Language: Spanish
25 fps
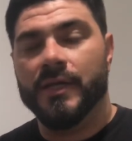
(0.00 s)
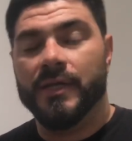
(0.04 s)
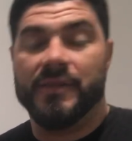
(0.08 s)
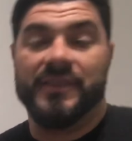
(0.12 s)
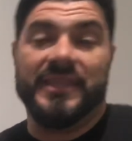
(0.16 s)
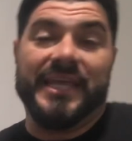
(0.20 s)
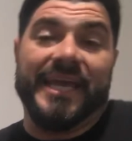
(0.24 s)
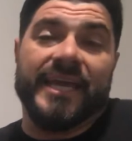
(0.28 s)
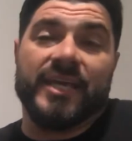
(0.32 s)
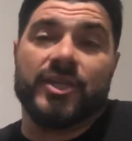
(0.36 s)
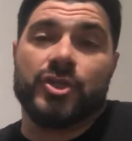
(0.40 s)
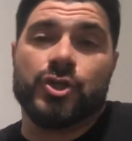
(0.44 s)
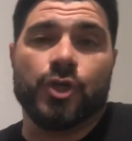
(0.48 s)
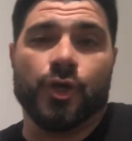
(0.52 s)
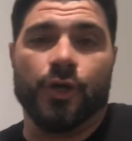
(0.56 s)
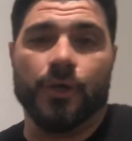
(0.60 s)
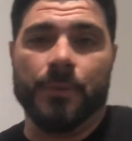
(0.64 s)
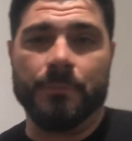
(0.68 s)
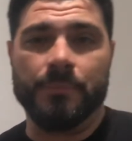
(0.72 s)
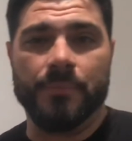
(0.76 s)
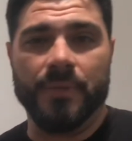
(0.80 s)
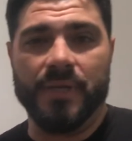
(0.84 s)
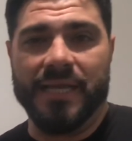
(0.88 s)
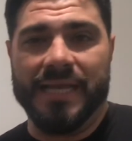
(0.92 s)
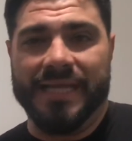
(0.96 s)
De
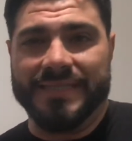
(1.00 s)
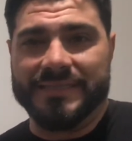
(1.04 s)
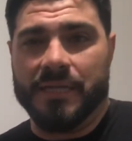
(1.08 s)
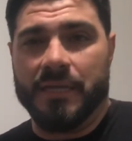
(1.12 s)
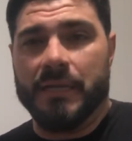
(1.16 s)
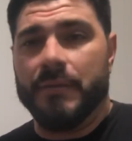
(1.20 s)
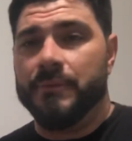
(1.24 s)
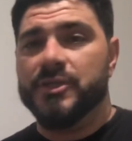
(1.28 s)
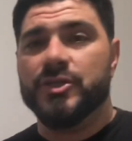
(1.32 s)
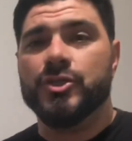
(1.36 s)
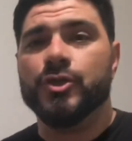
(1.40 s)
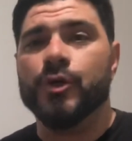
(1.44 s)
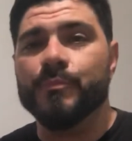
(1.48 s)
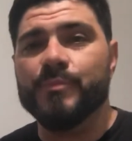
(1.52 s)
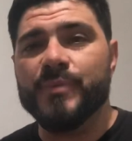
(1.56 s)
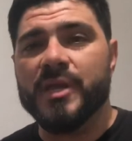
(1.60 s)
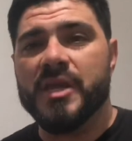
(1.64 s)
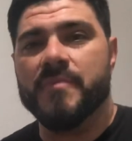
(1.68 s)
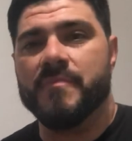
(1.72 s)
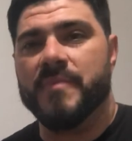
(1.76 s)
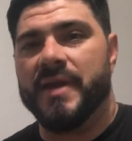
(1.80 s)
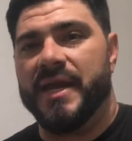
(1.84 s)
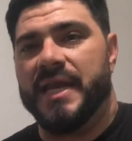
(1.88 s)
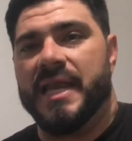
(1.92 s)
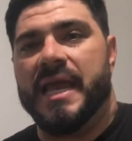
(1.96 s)
hecho, la televisión
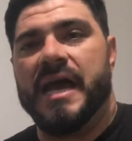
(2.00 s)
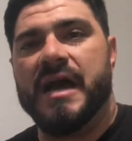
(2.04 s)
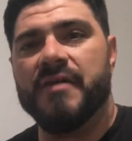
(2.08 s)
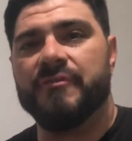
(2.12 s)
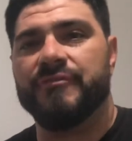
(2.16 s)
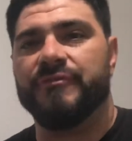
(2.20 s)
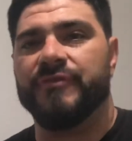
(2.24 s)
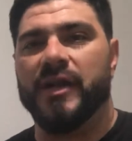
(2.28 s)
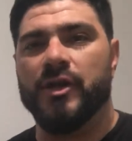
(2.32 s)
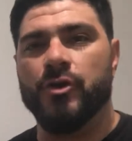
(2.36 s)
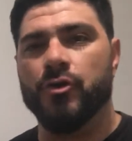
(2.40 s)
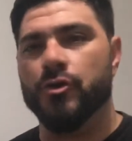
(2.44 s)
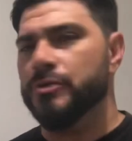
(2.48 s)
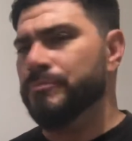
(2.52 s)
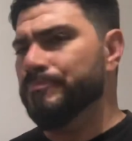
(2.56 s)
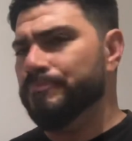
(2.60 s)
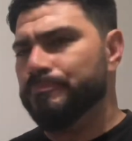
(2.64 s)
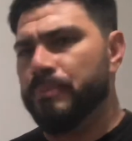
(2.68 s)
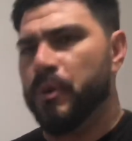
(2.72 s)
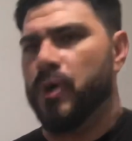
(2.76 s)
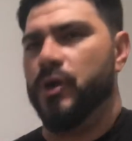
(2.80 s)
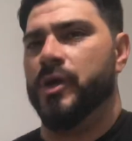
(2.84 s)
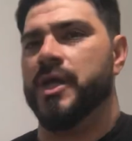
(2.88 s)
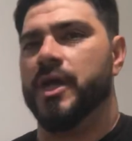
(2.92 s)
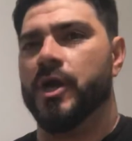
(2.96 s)
misma y la AFA lo
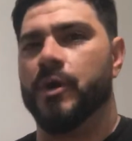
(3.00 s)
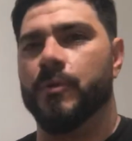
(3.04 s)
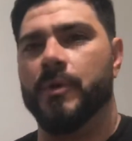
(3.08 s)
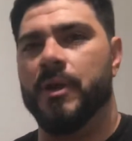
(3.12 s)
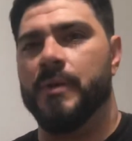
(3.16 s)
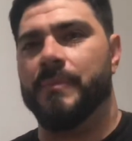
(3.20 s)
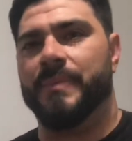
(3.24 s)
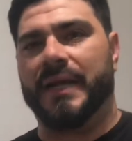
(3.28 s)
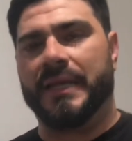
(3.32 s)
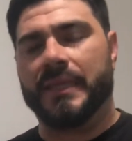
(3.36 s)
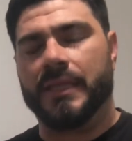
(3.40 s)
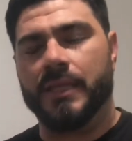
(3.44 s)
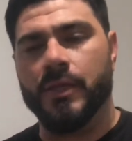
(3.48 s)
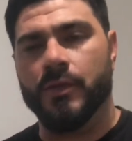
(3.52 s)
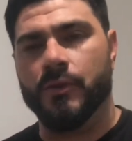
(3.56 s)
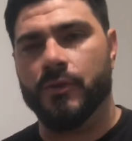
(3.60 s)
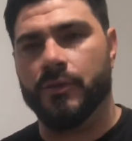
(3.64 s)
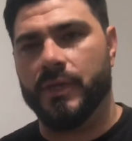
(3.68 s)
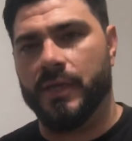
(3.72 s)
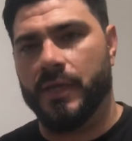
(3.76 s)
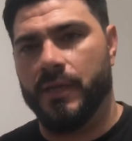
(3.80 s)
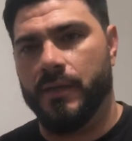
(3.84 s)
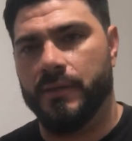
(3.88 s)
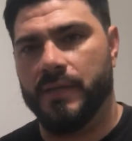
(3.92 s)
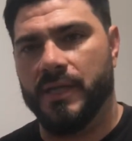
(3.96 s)
impone como el partido
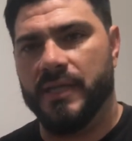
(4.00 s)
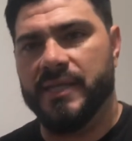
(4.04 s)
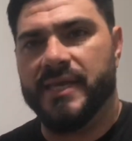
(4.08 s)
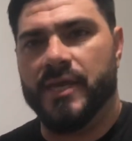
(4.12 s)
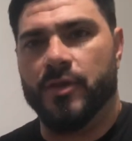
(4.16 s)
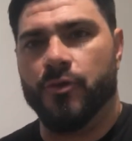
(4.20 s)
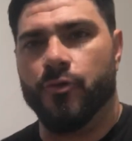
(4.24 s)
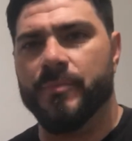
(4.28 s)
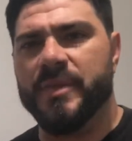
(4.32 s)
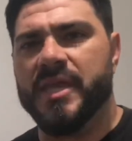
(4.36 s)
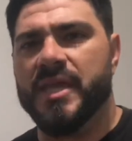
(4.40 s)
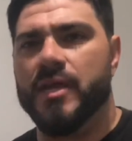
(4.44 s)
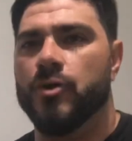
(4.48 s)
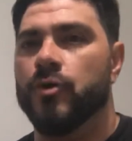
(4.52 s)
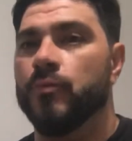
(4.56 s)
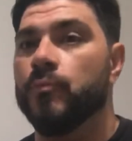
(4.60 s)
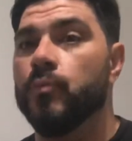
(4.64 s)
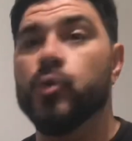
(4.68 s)
del día domingo.